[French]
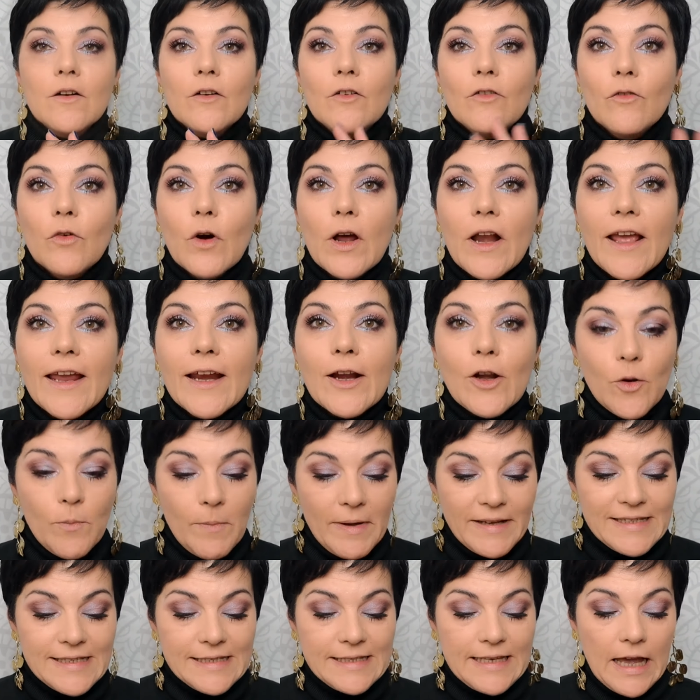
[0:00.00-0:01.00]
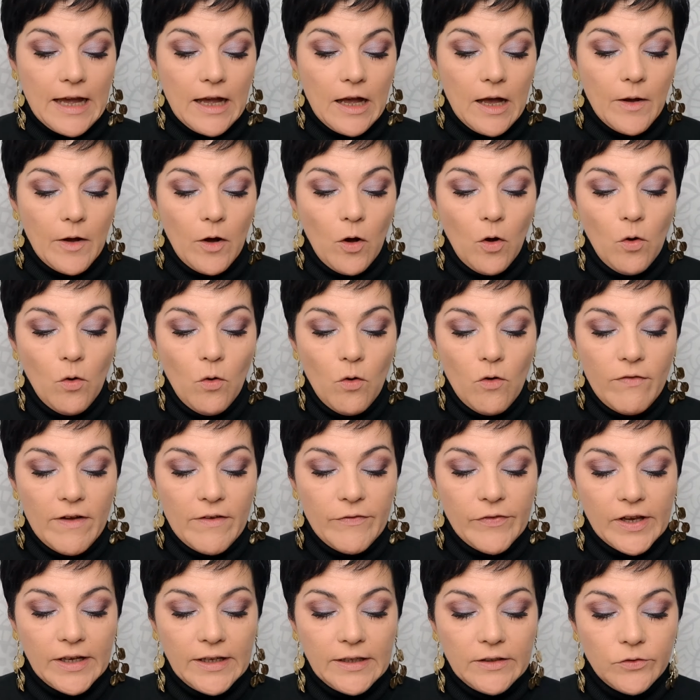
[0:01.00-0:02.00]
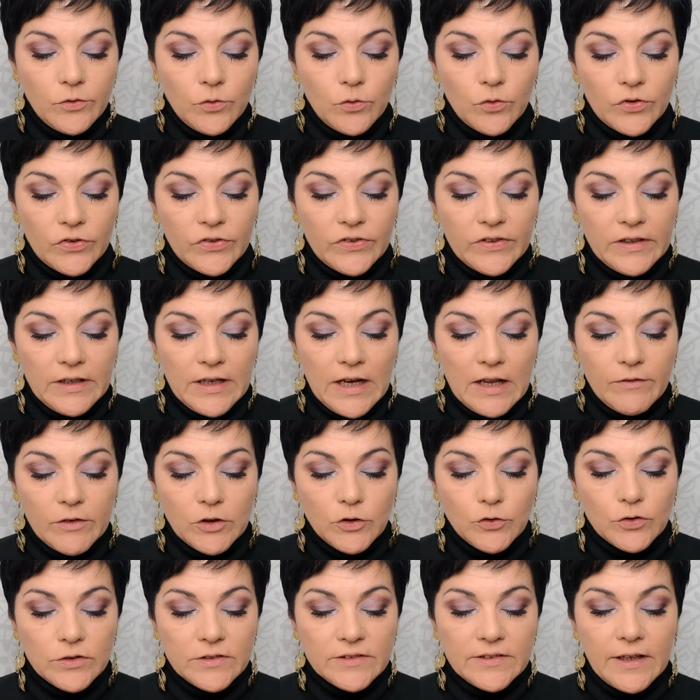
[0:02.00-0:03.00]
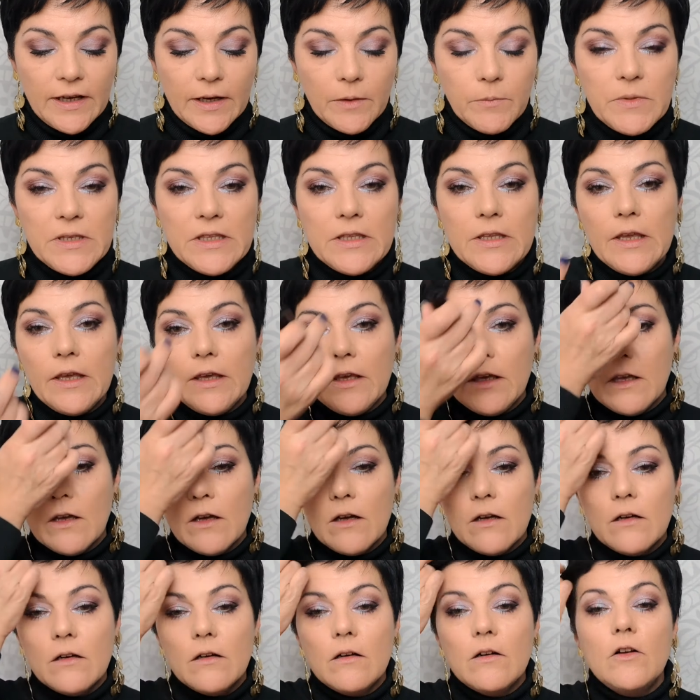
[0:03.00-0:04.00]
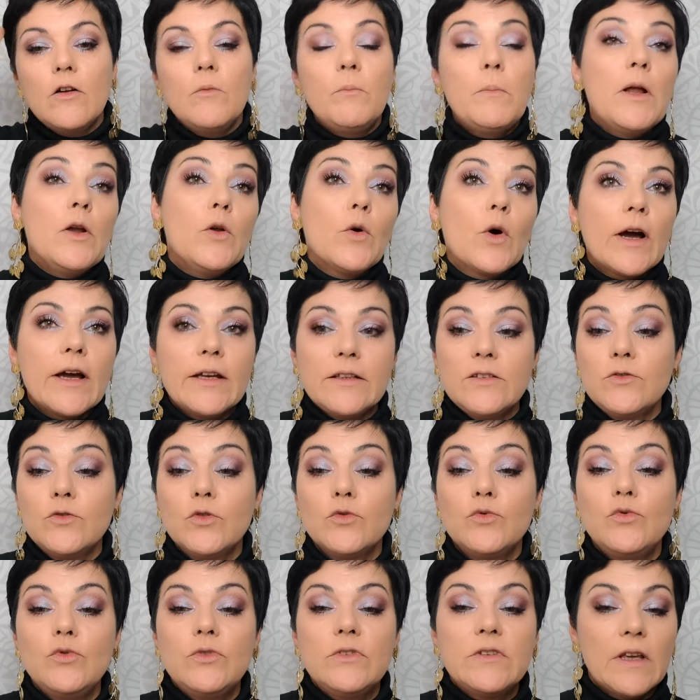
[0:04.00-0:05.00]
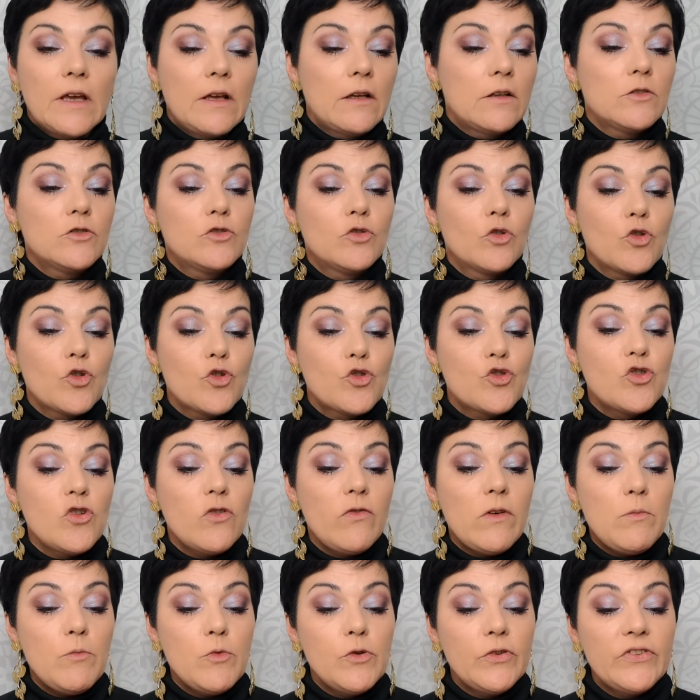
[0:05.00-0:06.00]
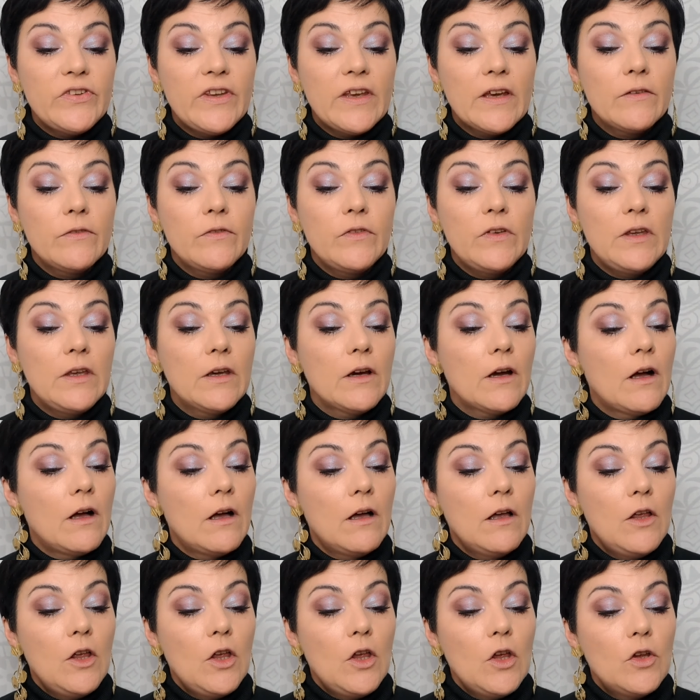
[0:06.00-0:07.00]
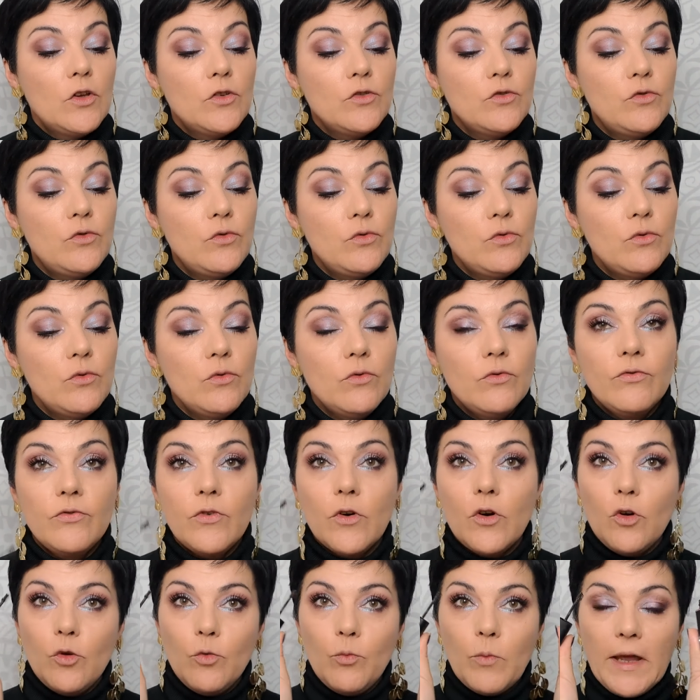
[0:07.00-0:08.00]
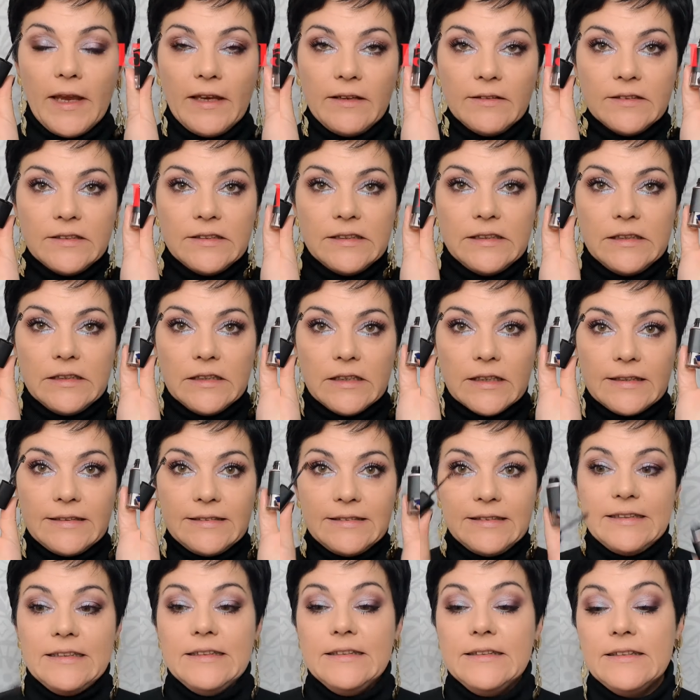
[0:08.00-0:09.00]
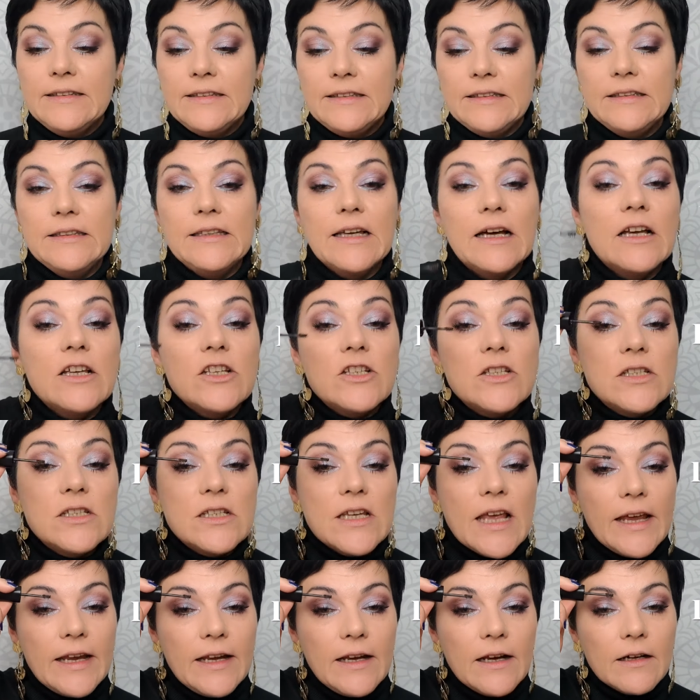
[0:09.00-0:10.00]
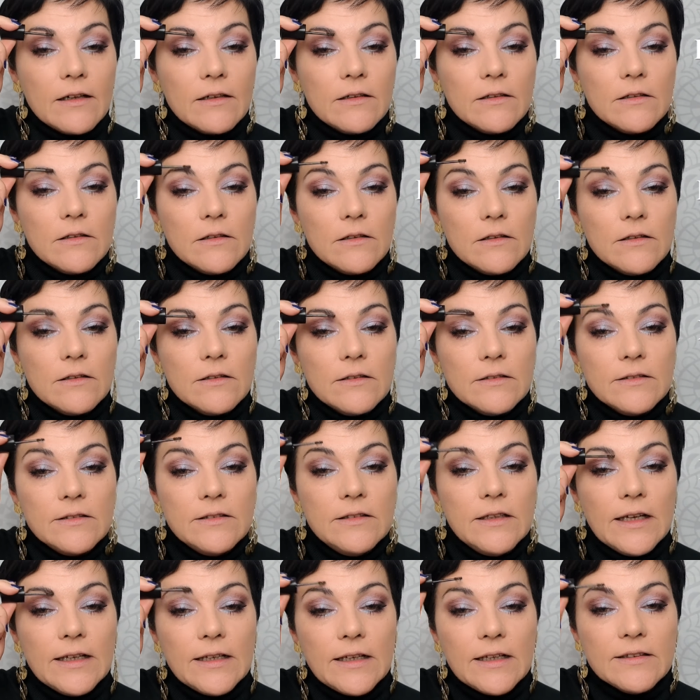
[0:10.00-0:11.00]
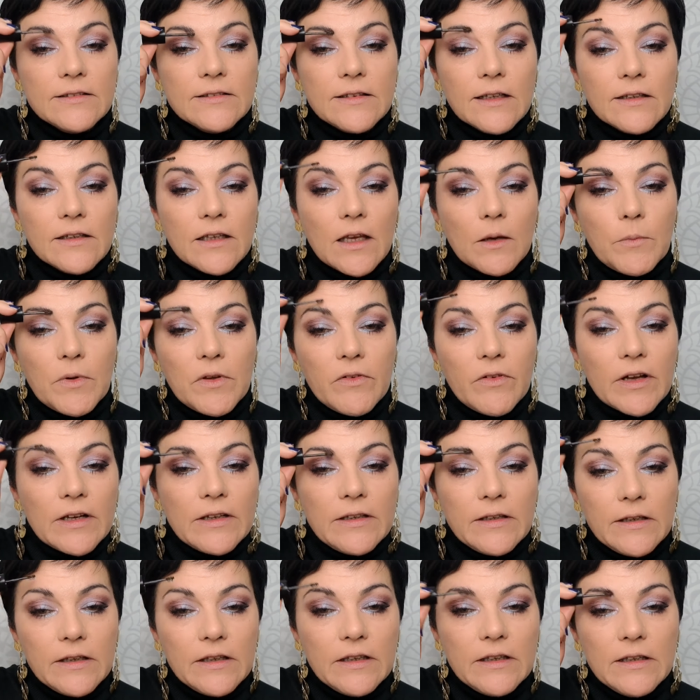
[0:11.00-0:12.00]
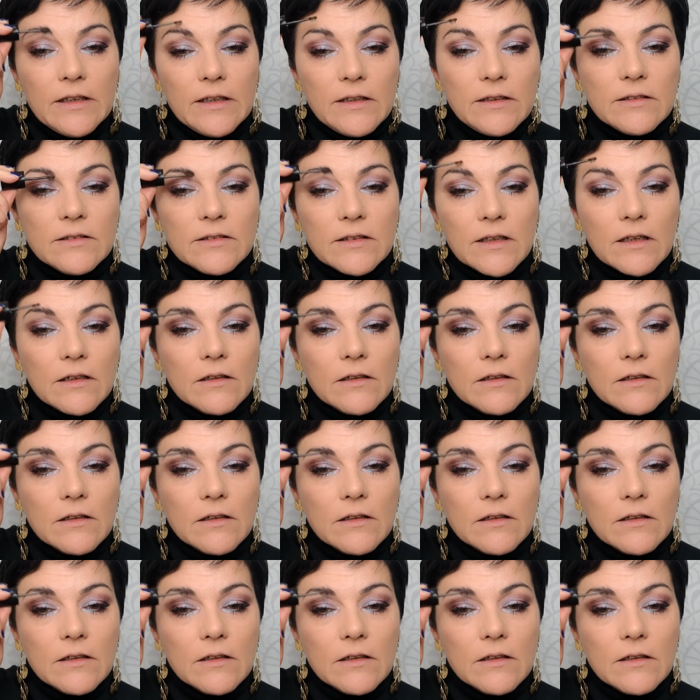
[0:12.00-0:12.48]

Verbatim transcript: Voilà avec le mascara. On va faire les sourcils avant de terminer euh, bah, le reste du teint. Donc, je vais me servir du Volumizing Tinted Gel d'Anastasia Beverly Hills.